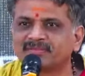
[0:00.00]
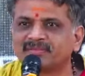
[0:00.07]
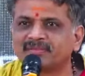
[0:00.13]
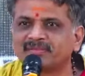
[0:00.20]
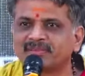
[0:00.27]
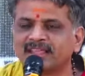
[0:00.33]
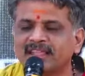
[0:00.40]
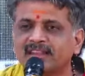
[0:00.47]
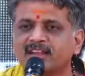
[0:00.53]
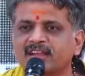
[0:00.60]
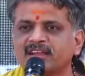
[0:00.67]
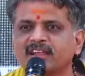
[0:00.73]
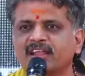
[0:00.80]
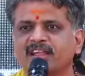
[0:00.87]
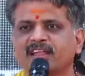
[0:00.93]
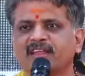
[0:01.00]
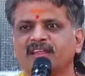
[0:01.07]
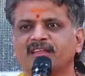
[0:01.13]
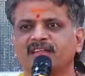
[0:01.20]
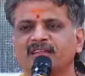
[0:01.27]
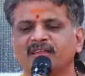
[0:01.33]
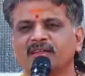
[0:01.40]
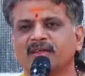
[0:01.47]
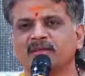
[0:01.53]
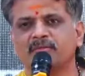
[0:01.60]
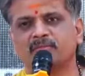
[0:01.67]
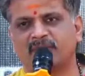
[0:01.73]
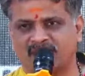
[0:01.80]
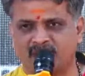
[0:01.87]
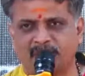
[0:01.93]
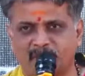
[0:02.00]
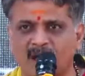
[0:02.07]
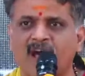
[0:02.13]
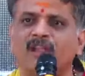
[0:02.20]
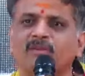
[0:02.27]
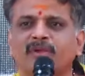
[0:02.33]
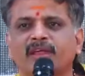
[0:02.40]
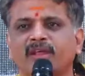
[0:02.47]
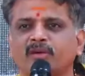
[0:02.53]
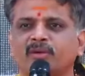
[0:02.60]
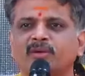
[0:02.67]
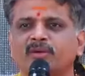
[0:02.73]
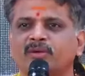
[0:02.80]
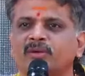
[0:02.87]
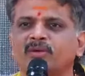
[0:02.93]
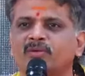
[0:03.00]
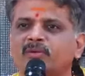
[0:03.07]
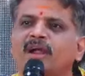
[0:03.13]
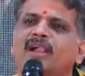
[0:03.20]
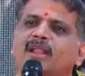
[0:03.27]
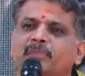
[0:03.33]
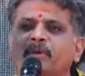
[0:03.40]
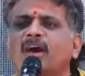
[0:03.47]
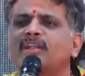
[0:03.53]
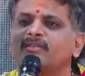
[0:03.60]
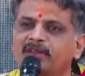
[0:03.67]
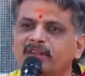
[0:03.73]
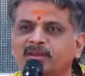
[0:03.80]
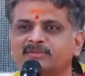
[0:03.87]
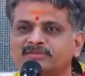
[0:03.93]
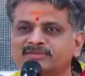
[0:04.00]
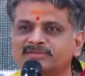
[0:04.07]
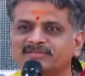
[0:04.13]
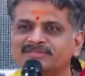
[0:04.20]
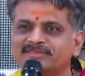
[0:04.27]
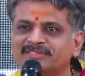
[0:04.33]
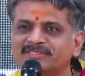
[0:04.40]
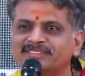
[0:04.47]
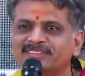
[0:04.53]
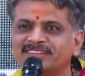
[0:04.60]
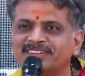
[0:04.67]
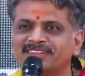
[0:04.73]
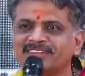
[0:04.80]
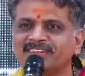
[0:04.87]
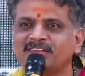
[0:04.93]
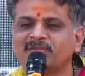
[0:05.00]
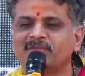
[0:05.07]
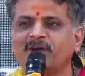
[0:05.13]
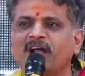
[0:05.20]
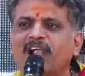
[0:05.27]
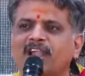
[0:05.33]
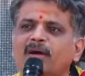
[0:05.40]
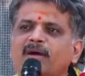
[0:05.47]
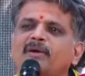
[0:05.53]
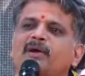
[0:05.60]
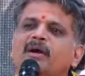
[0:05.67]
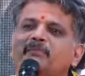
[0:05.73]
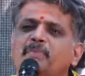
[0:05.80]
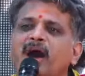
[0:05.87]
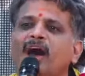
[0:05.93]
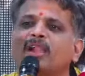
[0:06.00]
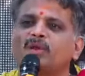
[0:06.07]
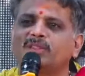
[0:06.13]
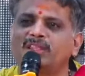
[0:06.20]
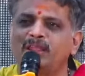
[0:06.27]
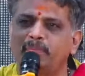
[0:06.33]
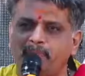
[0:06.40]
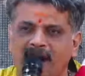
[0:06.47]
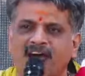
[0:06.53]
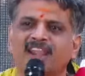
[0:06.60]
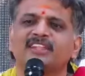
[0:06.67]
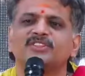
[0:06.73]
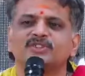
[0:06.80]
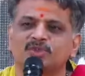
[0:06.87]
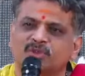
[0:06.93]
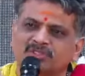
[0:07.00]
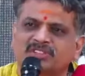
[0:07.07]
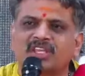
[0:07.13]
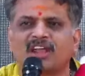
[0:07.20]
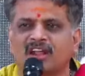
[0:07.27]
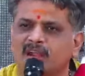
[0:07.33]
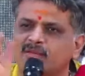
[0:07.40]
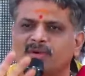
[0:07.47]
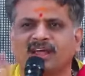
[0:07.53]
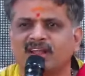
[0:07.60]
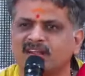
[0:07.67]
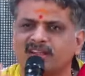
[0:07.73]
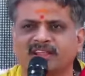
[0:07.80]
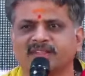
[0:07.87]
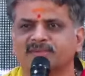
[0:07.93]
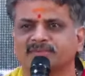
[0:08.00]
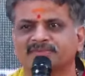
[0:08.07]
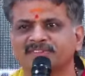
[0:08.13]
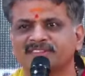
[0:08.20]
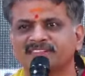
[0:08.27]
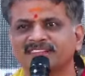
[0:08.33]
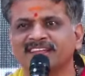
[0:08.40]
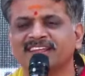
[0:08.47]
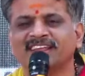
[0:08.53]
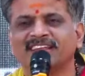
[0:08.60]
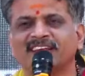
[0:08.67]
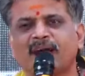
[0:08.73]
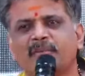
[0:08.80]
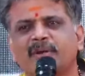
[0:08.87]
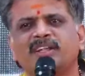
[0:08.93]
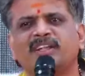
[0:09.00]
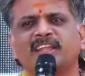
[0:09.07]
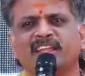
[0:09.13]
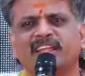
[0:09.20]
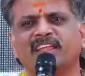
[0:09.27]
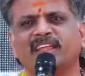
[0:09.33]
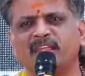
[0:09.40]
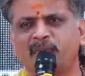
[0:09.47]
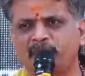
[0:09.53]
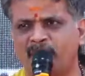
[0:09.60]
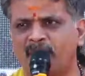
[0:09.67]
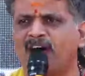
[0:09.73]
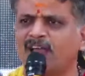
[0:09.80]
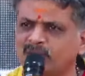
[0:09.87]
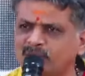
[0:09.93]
ఎందుకంటే మన పాలు వేరు వాళ్ళ పాలు వేరు వాళ్ళ పాలు వదిలి పాలను చూస్తారు అనుమానం లేదు కాబట్టి ఈ పాలు